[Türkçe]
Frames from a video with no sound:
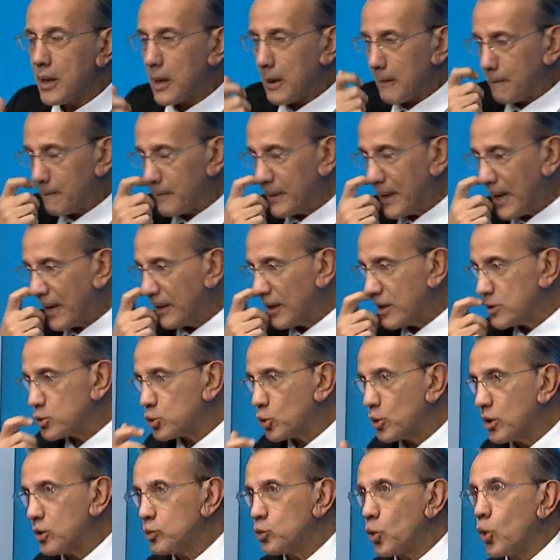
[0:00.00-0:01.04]
bir yerden
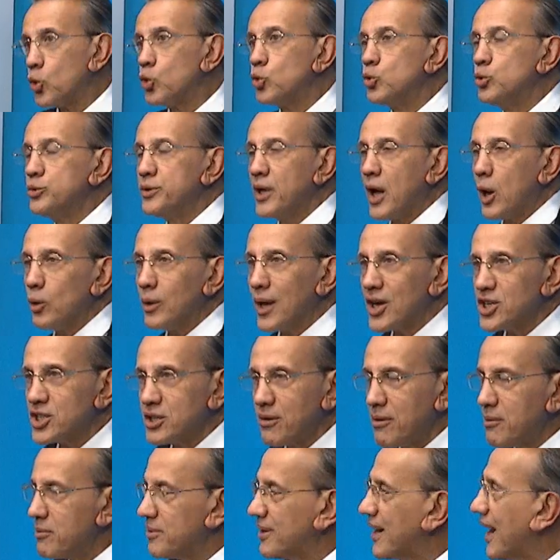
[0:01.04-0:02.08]
sonra doygunluğa ulaştı
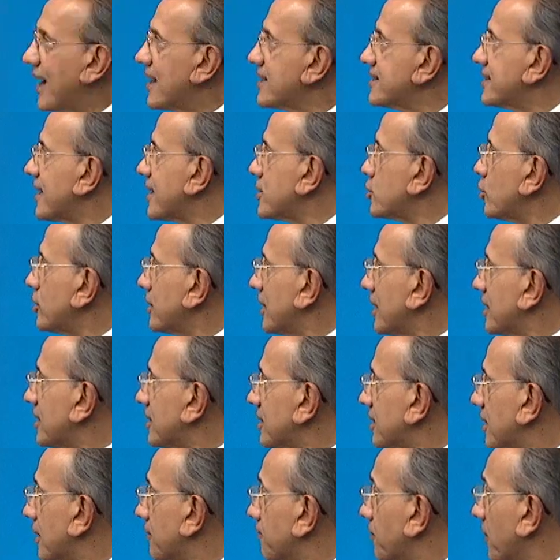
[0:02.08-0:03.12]
ve bir realizasyonu
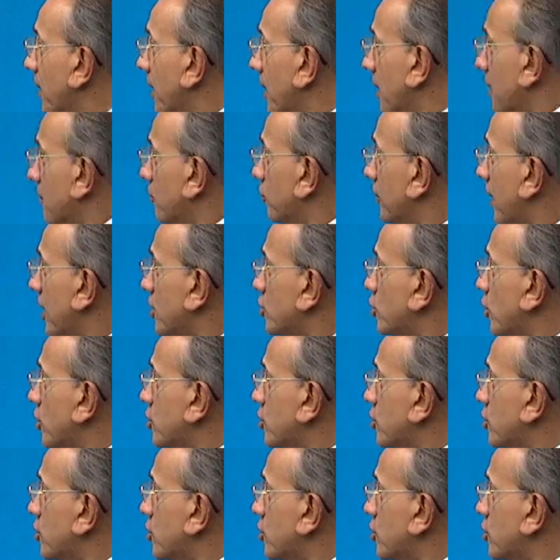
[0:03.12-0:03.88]
getirdi. Bundan sonraki